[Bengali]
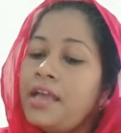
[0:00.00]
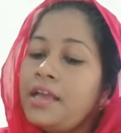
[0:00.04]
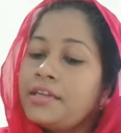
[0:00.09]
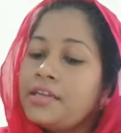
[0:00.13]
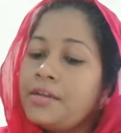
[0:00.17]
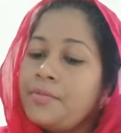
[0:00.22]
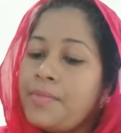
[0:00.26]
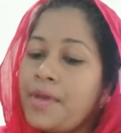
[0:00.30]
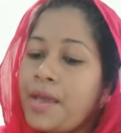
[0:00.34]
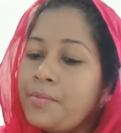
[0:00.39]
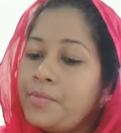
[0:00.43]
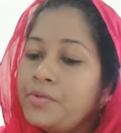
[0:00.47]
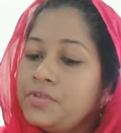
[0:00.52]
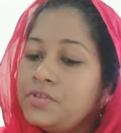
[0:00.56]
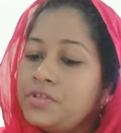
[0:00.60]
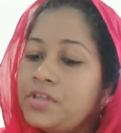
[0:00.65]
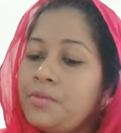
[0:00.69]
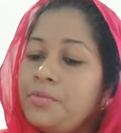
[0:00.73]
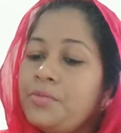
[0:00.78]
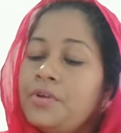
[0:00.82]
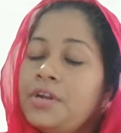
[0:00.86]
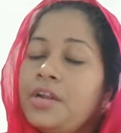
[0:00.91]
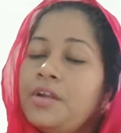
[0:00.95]
একটা
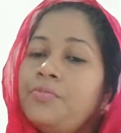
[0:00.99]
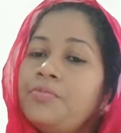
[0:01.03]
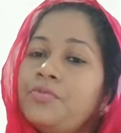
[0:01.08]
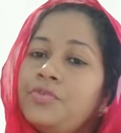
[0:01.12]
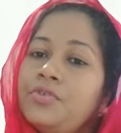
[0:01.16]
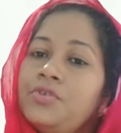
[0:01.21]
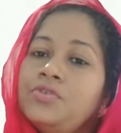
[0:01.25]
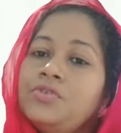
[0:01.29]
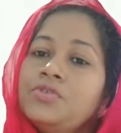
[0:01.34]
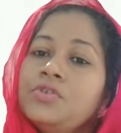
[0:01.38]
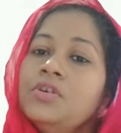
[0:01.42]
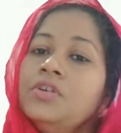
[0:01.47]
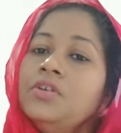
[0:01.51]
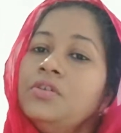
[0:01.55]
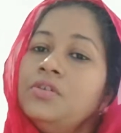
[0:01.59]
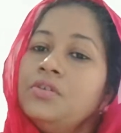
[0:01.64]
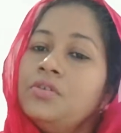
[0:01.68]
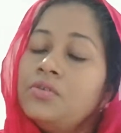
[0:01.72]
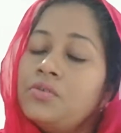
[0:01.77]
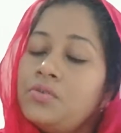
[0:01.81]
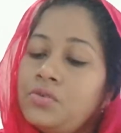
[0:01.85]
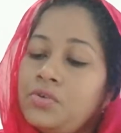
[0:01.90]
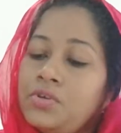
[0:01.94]
ব্যবস্থাপনার প্রয়োজন
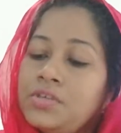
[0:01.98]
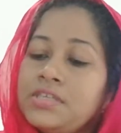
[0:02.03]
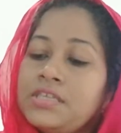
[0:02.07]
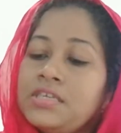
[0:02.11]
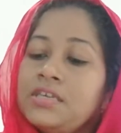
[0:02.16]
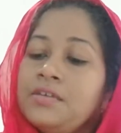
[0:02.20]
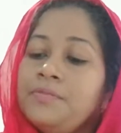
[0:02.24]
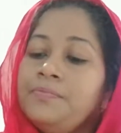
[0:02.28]
রয়েছে